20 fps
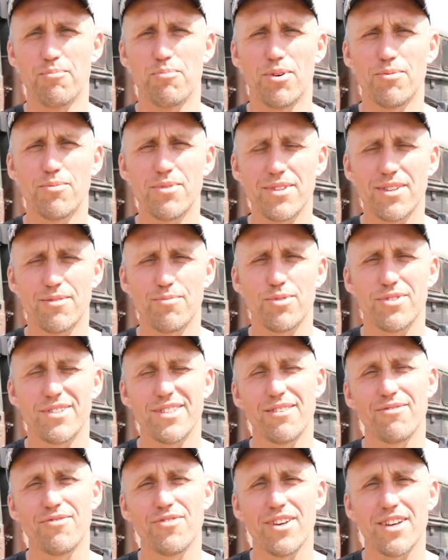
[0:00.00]

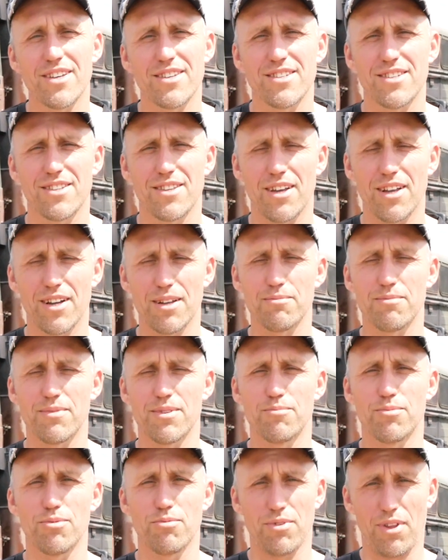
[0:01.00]
Pomysł na wyjazd starem
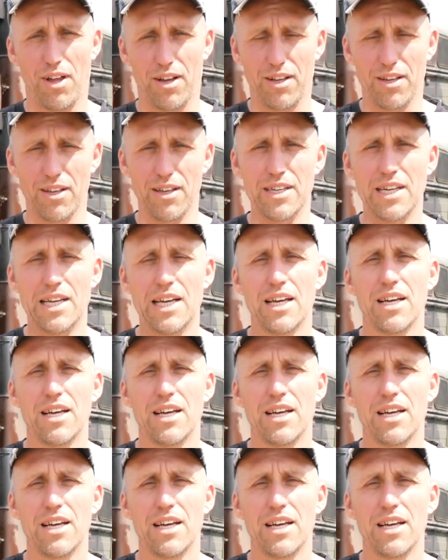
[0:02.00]
był taki,